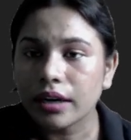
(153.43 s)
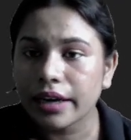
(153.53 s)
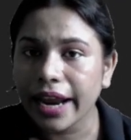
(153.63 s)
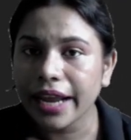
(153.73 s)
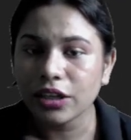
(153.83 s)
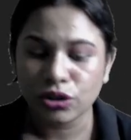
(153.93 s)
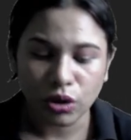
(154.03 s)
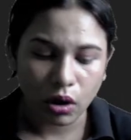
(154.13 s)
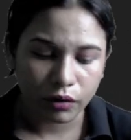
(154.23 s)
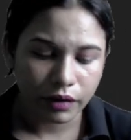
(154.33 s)
রেঞ্জ
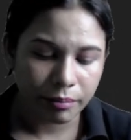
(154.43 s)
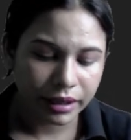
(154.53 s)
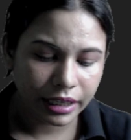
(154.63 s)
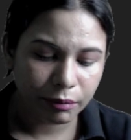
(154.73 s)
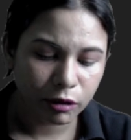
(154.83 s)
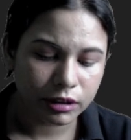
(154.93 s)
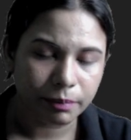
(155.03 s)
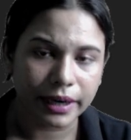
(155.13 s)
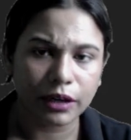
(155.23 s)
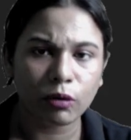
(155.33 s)
অফ আমরা কি বলতে
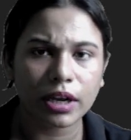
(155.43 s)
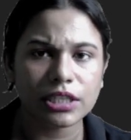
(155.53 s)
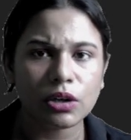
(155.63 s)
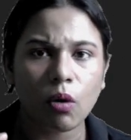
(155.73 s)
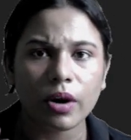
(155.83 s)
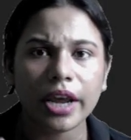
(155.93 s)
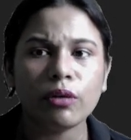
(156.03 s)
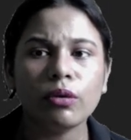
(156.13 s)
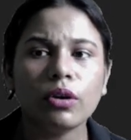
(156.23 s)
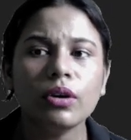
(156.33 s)
পারি ওর কাছে
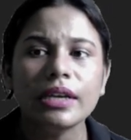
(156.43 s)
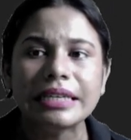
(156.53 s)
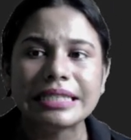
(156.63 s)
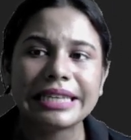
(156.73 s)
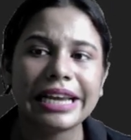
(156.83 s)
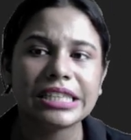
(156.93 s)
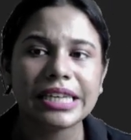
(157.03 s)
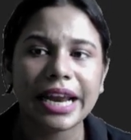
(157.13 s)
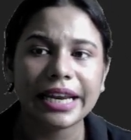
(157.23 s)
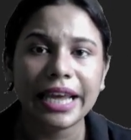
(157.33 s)
অনেকগুলো
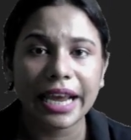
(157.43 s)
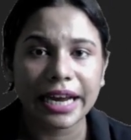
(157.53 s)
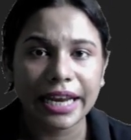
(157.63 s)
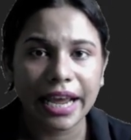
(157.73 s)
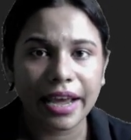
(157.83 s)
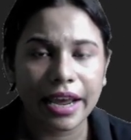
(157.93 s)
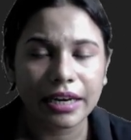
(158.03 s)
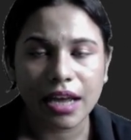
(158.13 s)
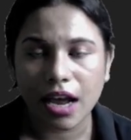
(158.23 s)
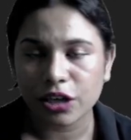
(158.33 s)
স্টেশনারি এখানে
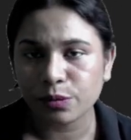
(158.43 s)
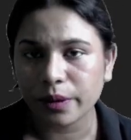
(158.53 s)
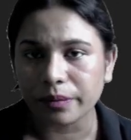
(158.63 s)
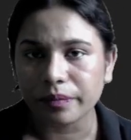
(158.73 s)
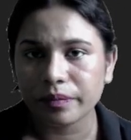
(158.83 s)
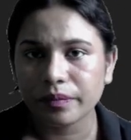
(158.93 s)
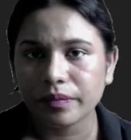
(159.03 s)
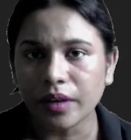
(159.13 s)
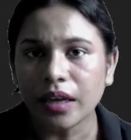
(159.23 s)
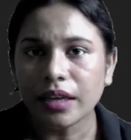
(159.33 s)
এটা আসবে
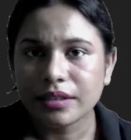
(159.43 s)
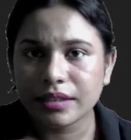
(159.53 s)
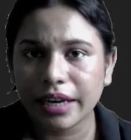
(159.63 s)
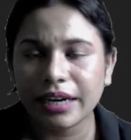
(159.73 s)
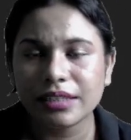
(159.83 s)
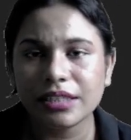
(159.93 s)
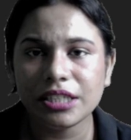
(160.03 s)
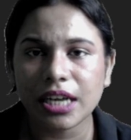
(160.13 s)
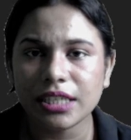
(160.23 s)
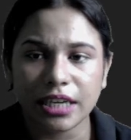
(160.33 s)
স্থির
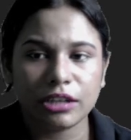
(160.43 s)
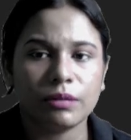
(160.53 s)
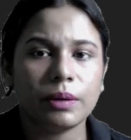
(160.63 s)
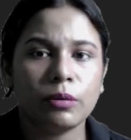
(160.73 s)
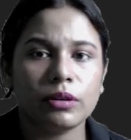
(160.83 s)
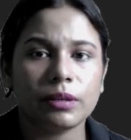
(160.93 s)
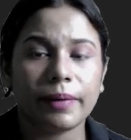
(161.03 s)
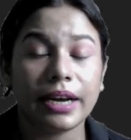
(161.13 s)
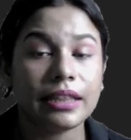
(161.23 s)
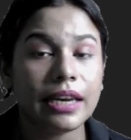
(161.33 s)
জিনিস আছে এটা তো আমরা বলতে
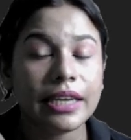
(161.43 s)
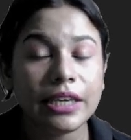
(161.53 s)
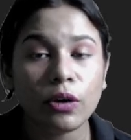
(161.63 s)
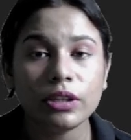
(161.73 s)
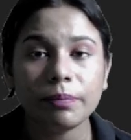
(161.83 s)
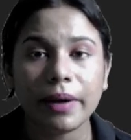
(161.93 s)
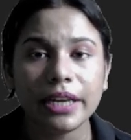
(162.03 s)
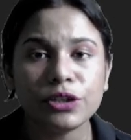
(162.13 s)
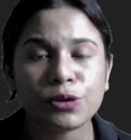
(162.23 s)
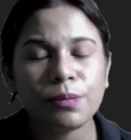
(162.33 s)
পারি না তাহলে কি হতে পারে
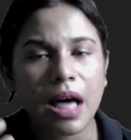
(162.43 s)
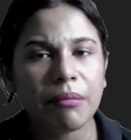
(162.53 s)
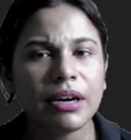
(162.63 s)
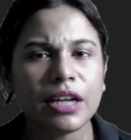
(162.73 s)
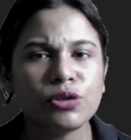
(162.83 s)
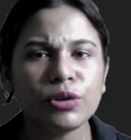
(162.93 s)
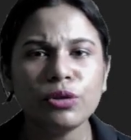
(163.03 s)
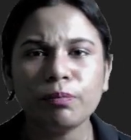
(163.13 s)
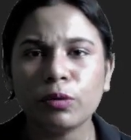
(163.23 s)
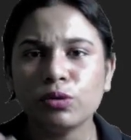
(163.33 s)
যেরকম আমার কাছেও
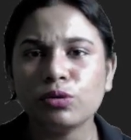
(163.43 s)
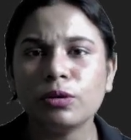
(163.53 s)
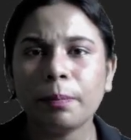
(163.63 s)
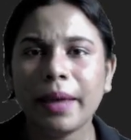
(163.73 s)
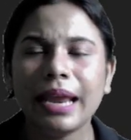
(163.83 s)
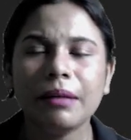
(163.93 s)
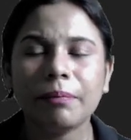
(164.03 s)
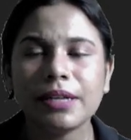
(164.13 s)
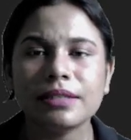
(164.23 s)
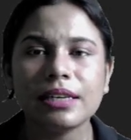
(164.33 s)
কিন্তু প্রচুর পেন
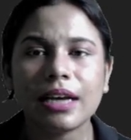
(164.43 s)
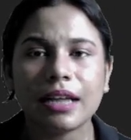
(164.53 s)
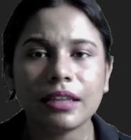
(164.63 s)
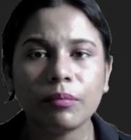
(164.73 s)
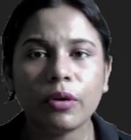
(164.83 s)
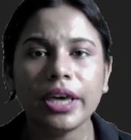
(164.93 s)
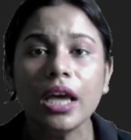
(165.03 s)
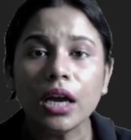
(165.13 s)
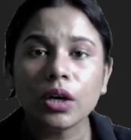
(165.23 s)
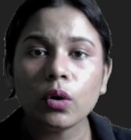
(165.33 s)
পেন্সিল খাতা বই
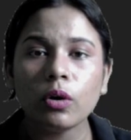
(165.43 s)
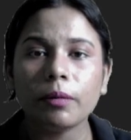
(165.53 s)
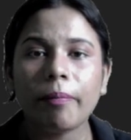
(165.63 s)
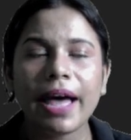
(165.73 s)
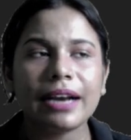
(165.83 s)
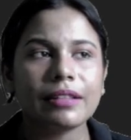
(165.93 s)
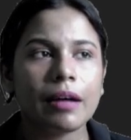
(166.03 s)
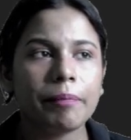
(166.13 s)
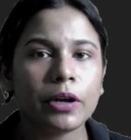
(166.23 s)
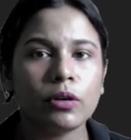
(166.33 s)
নোটপ্যাড
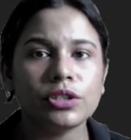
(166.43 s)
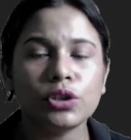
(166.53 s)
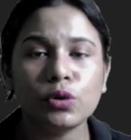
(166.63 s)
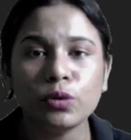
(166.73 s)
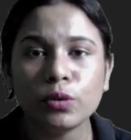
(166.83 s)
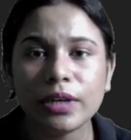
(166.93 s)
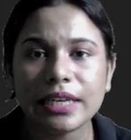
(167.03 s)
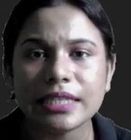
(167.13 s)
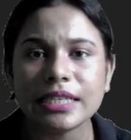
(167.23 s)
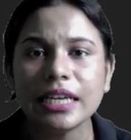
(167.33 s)
তারপরে হচ্ছে টু ডু
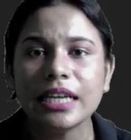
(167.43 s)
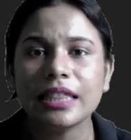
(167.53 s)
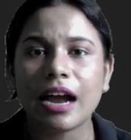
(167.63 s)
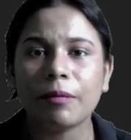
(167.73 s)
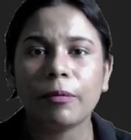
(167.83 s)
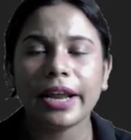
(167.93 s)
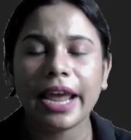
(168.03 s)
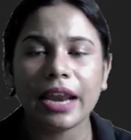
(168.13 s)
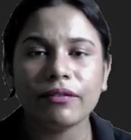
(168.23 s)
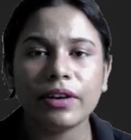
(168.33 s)
লিস্ট তারপরে
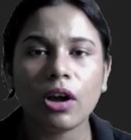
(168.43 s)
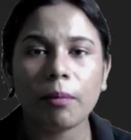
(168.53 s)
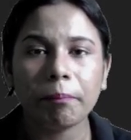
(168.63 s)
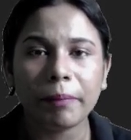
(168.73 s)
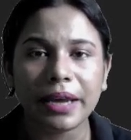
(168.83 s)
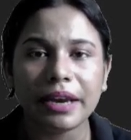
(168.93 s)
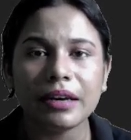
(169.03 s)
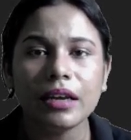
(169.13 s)
এনভেলপ পিন